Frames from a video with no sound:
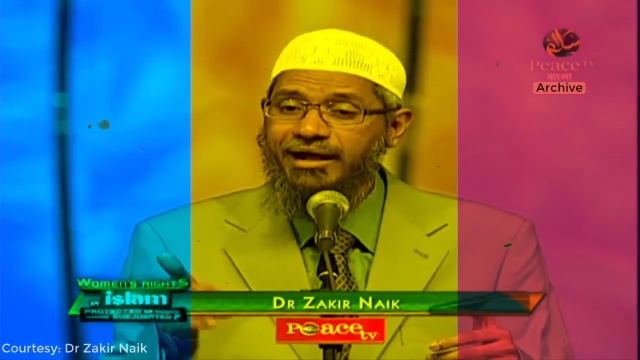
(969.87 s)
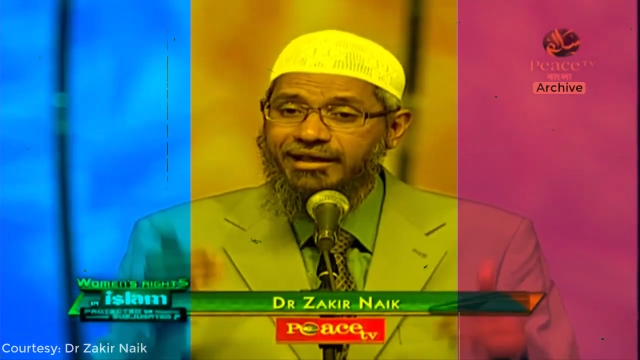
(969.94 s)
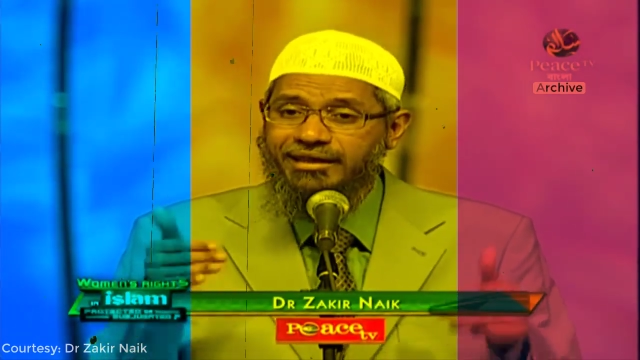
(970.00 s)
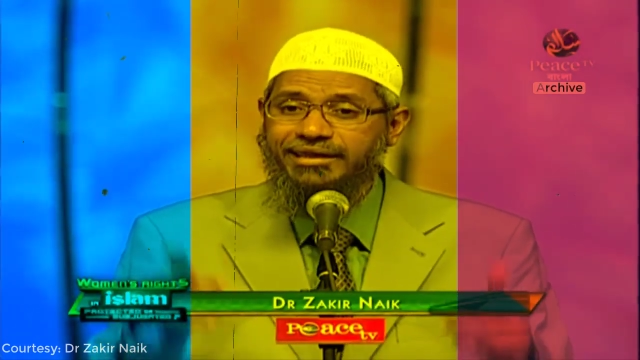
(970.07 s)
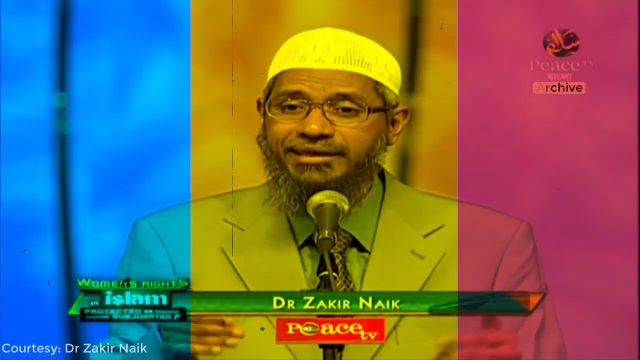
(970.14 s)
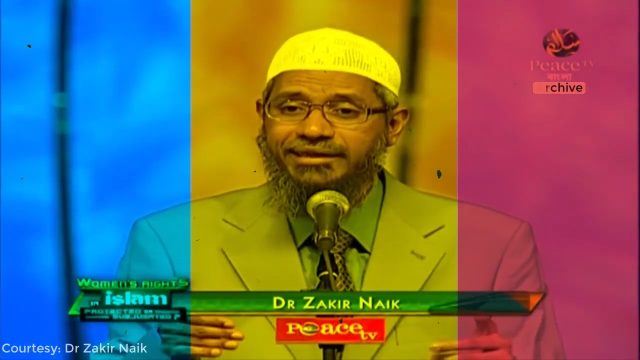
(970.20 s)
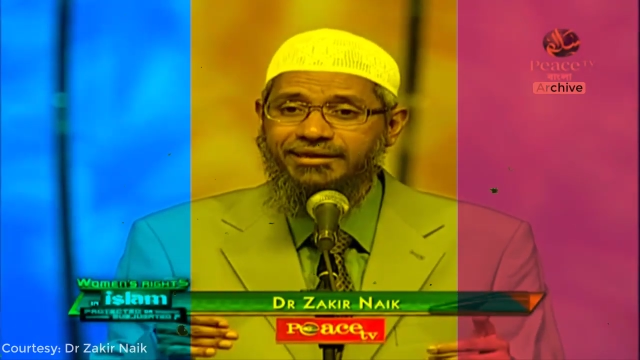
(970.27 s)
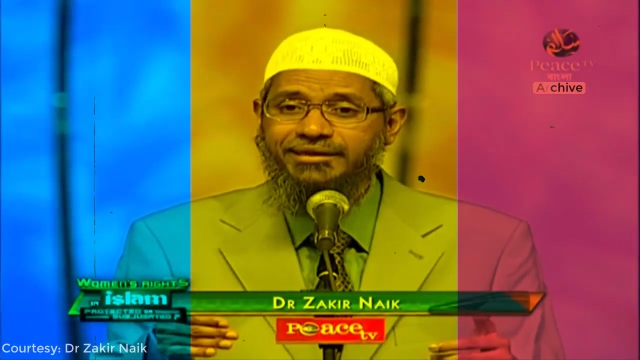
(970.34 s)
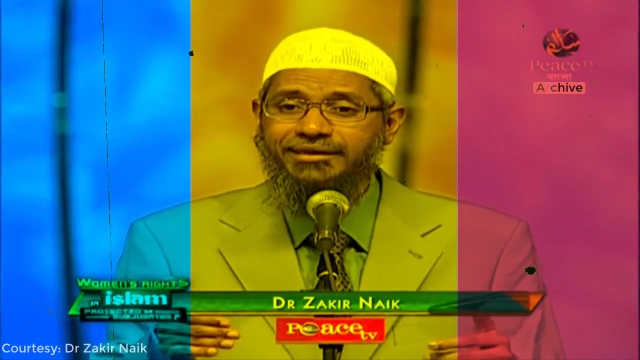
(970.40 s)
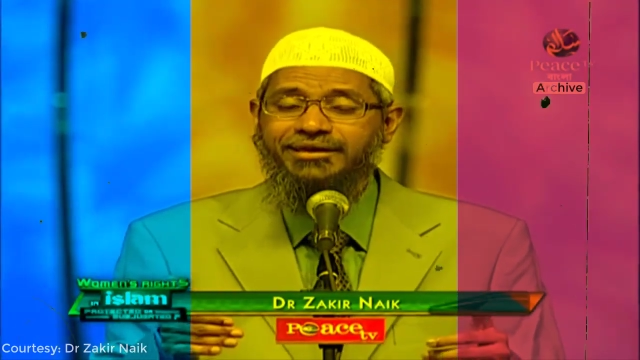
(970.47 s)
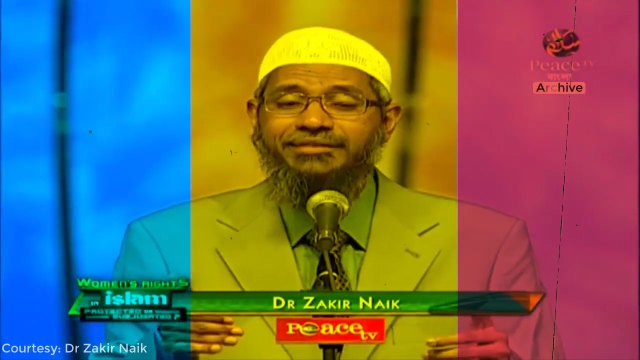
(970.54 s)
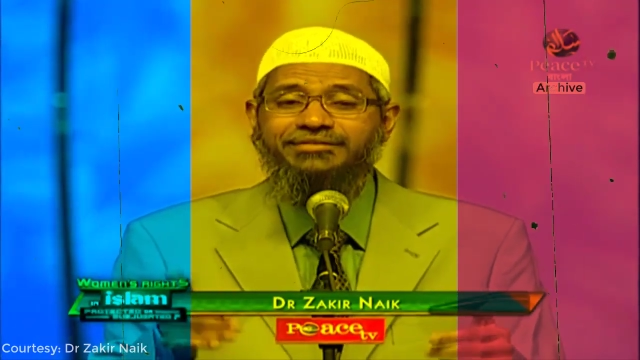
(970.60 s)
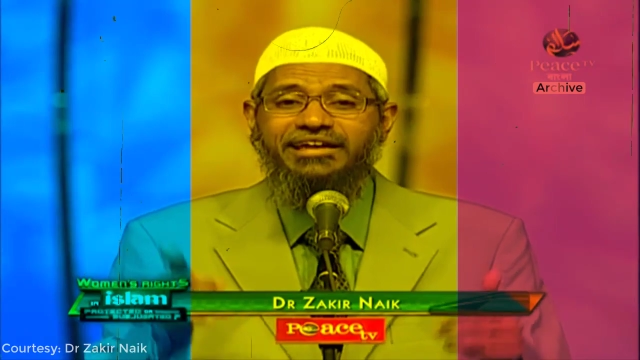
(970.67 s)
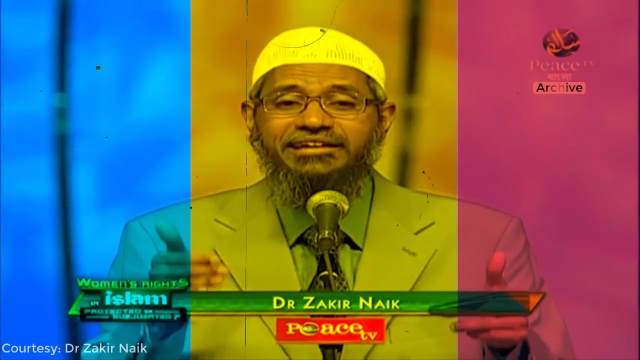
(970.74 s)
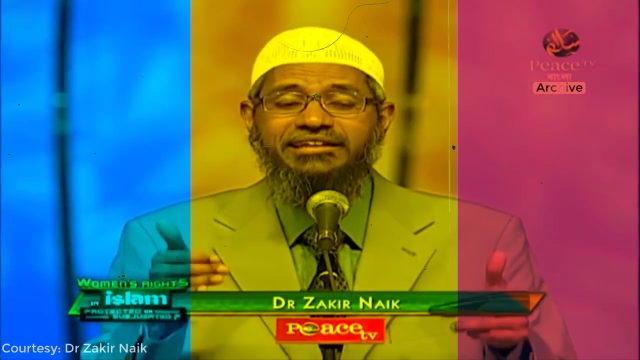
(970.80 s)
সবাই
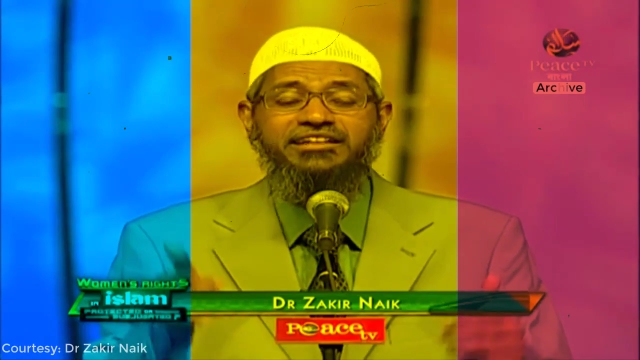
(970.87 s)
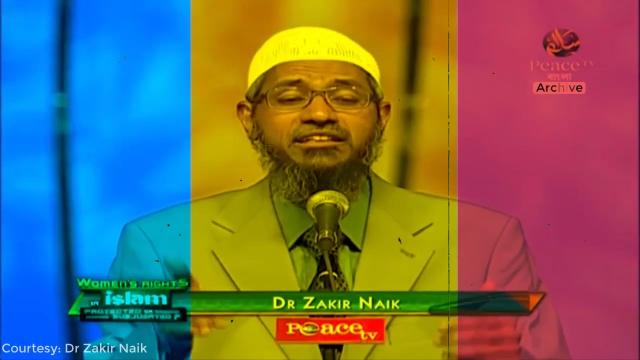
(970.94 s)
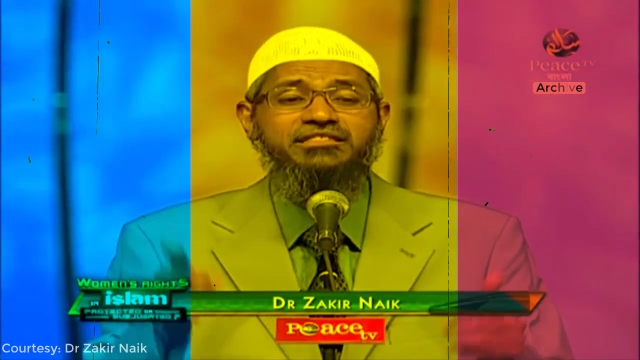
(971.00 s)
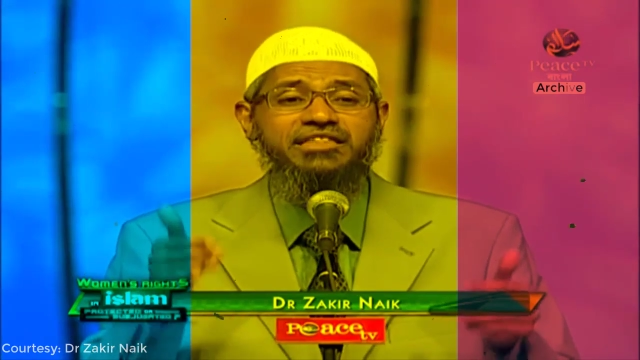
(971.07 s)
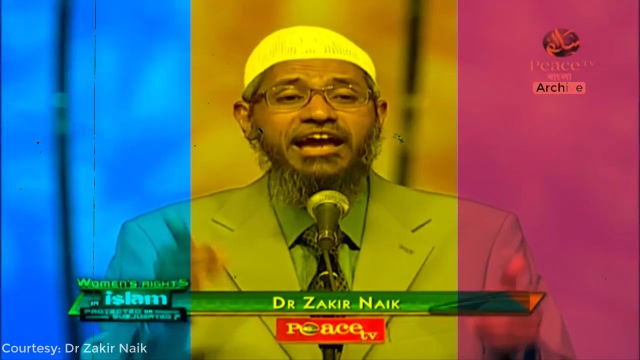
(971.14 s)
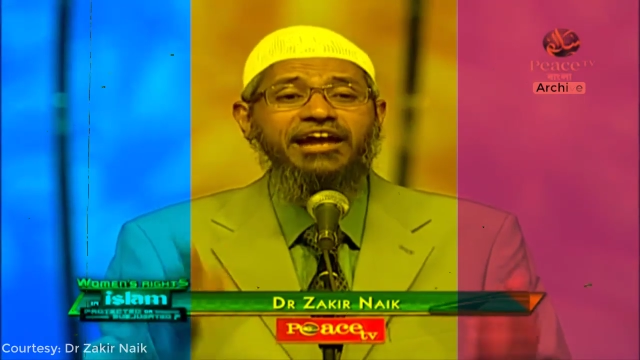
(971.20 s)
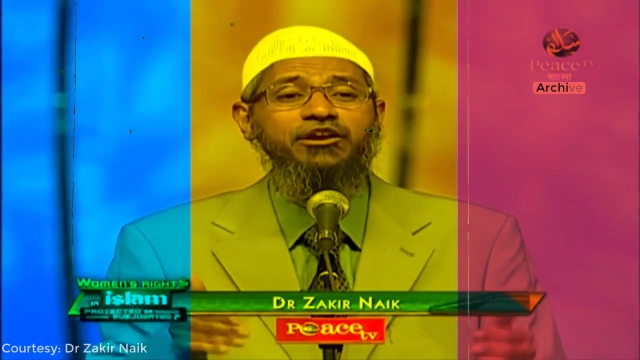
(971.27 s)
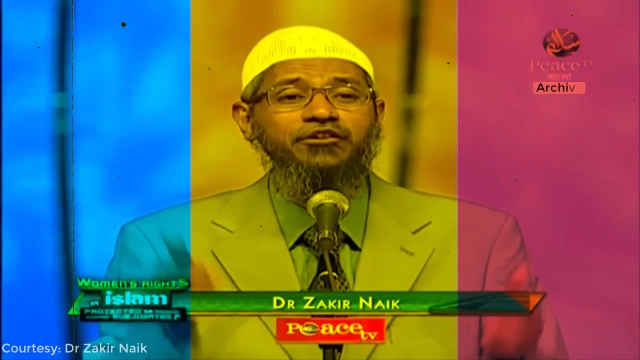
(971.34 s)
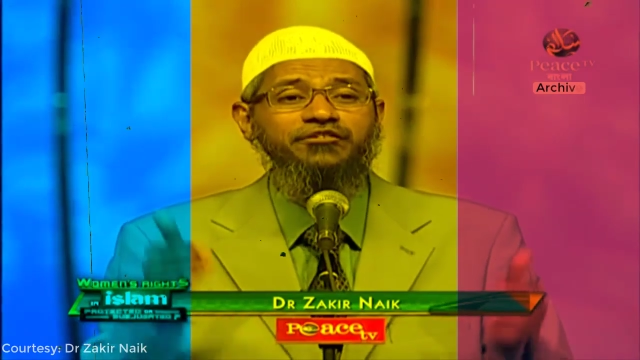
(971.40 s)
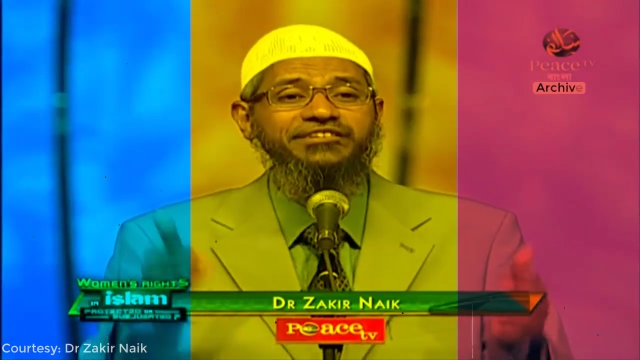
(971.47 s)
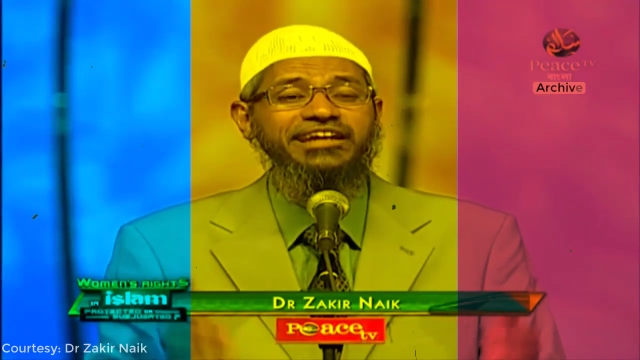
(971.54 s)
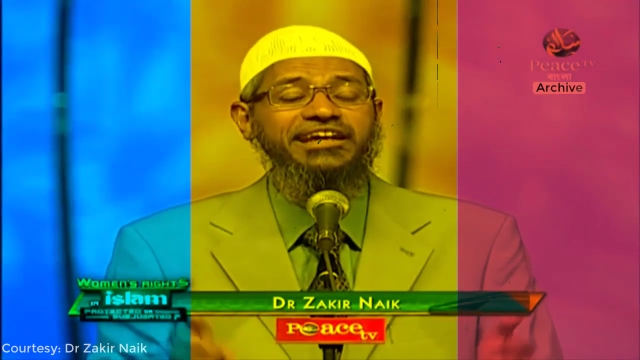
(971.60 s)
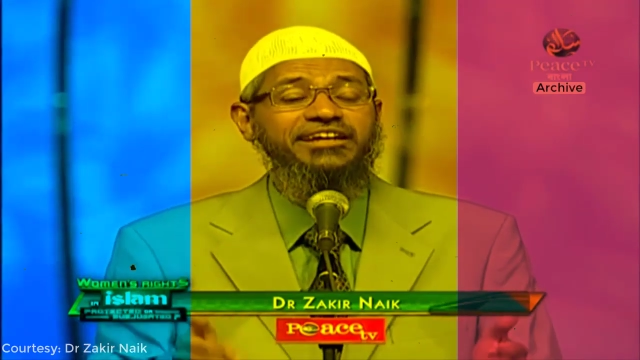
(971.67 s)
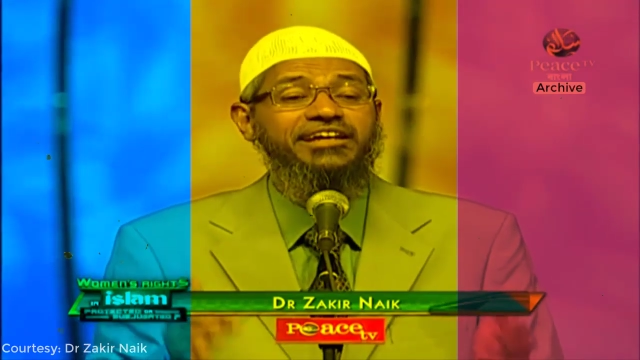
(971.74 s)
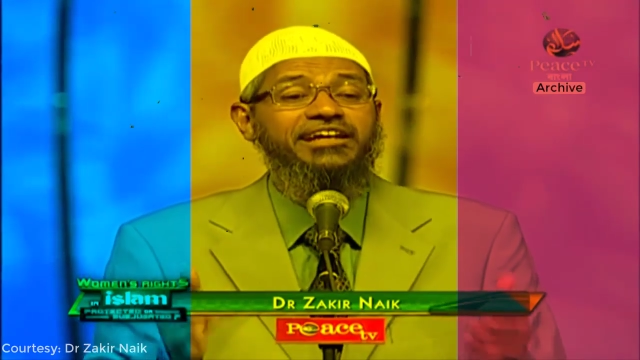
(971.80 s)
মানছে যে নবীজি
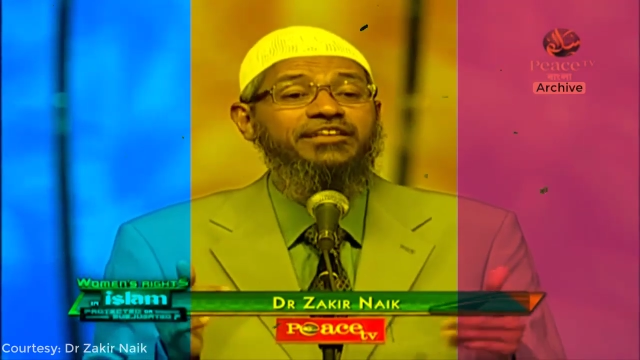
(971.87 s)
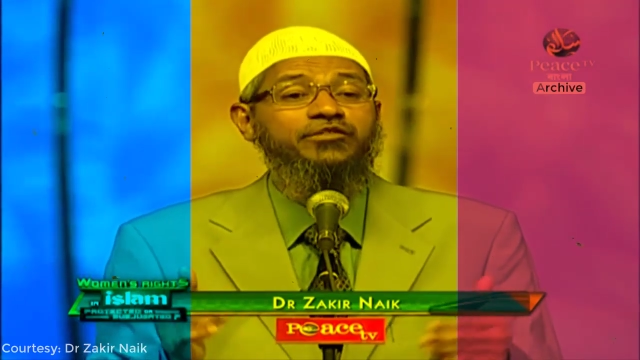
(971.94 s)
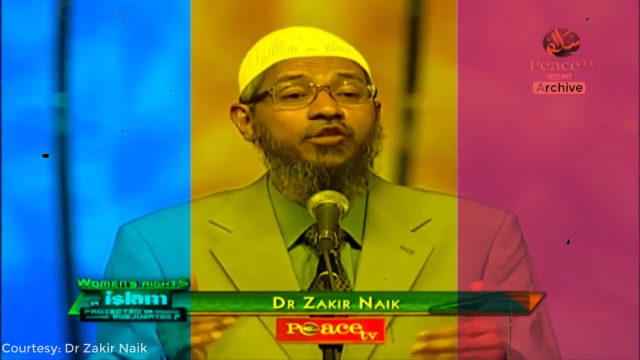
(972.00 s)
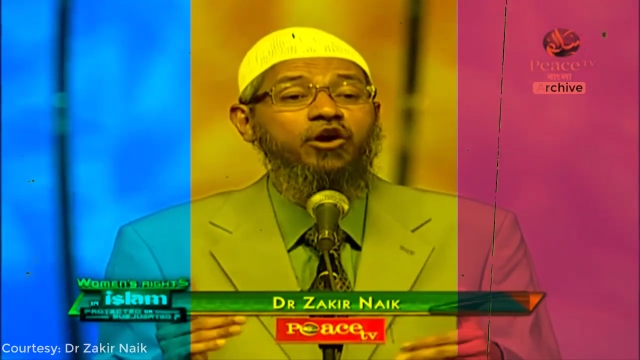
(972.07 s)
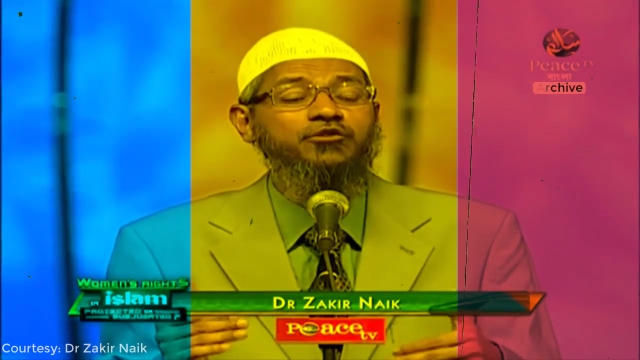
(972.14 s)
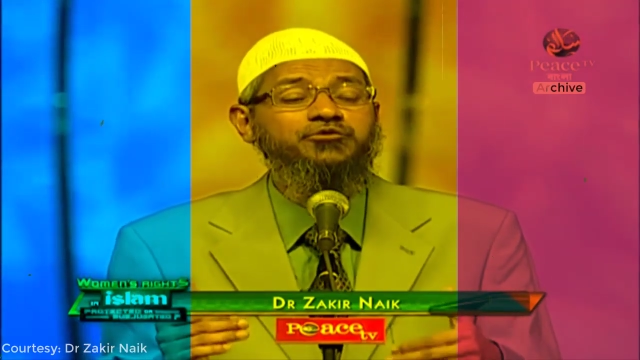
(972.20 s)
দেশের প্রধান